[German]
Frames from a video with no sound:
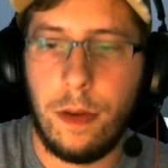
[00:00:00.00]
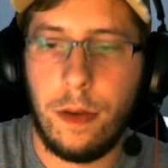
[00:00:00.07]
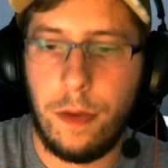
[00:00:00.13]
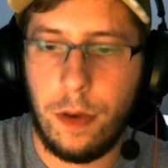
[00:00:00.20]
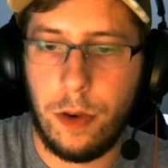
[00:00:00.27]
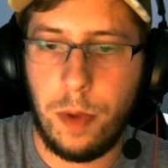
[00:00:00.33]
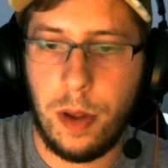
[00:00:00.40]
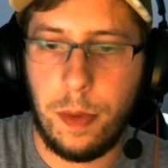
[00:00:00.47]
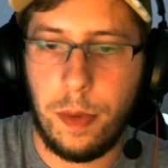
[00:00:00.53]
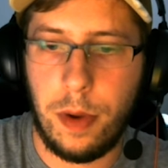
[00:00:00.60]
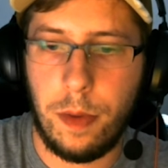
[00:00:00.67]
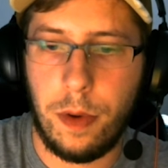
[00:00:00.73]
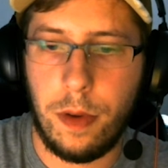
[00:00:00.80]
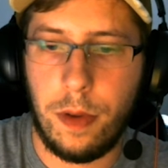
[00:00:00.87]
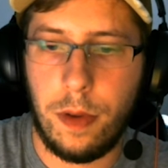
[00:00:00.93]
Vorher schmeißen wir das
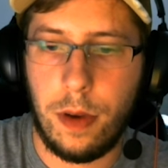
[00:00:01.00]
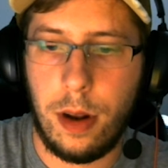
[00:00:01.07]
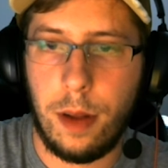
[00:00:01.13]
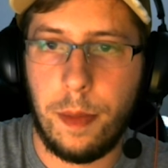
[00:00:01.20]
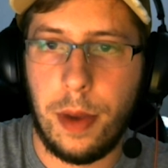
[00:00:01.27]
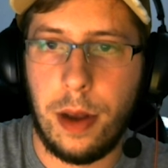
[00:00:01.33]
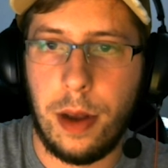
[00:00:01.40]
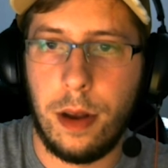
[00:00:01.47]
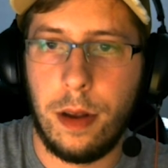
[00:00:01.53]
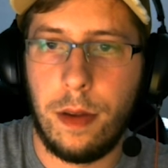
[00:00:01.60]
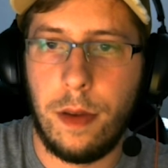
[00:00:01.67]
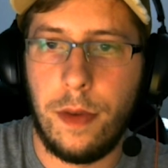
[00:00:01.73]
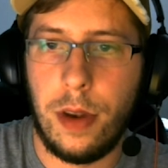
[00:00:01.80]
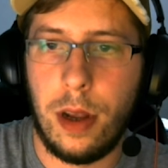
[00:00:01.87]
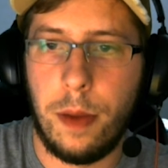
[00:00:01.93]
mal kurz rein, dann mal das
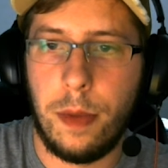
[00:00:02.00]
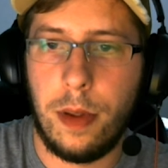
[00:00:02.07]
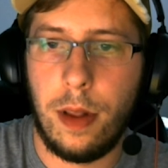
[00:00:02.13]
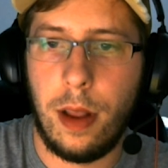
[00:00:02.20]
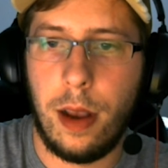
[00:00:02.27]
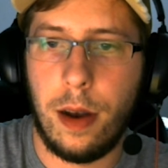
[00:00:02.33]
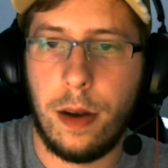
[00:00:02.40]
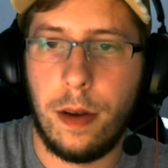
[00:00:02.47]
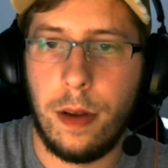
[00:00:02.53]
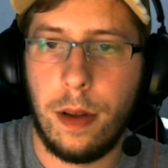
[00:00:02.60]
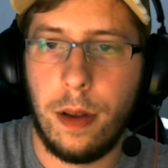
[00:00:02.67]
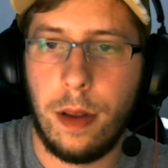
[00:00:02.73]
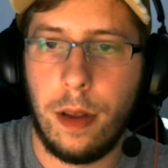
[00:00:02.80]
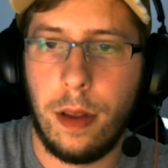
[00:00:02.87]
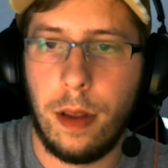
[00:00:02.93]
Inventar ein bisschen leerer.
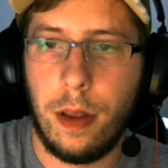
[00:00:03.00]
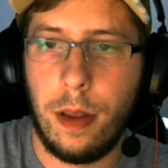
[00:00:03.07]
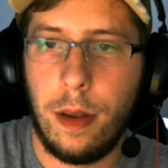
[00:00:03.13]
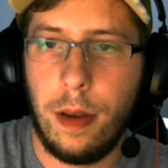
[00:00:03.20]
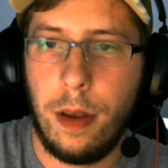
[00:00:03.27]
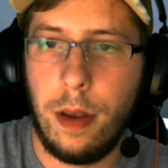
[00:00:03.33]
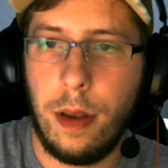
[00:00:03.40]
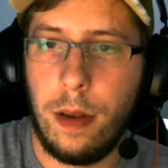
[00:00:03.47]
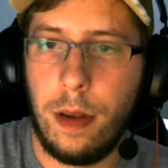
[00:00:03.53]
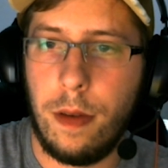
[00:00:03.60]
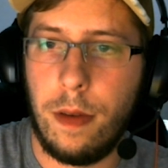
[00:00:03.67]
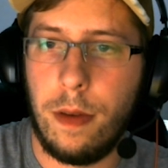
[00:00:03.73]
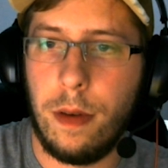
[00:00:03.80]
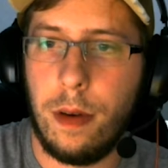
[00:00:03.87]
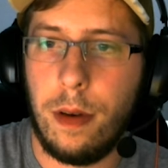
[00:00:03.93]

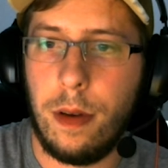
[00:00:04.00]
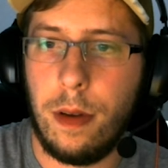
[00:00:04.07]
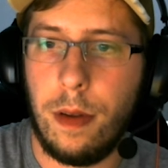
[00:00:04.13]
So.